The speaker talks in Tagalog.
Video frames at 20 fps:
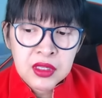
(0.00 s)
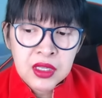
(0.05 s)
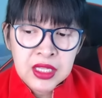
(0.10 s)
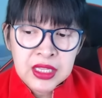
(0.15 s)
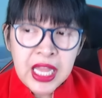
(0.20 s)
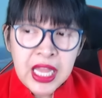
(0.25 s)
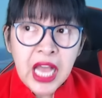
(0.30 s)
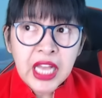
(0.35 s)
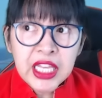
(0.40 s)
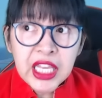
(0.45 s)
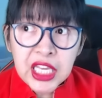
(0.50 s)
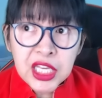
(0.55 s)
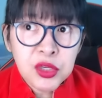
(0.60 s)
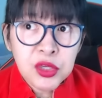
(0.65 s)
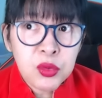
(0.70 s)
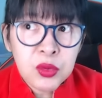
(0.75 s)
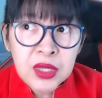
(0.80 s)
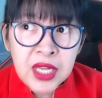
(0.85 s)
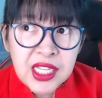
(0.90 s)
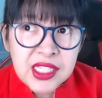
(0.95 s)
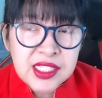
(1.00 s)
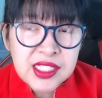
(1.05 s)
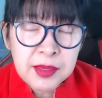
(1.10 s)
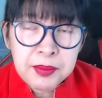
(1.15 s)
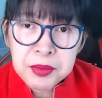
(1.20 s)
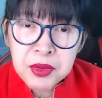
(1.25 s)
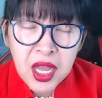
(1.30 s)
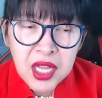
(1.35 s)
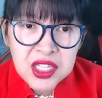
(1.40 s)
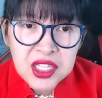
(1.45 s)
Lagi kayong late sa
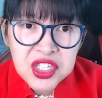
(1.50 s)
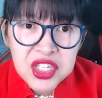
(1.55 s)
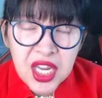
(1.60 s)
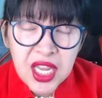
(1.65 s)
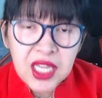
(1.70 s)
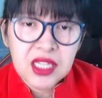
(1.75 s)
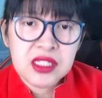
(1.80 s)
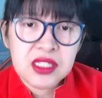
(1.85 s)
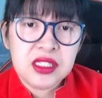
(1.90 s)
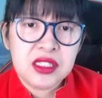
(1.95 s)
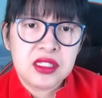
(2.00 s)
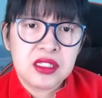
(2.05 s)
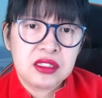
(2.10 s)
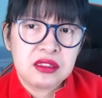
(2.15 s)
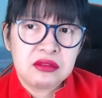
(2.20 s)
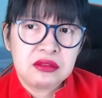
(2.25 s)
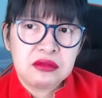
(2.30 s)
projects.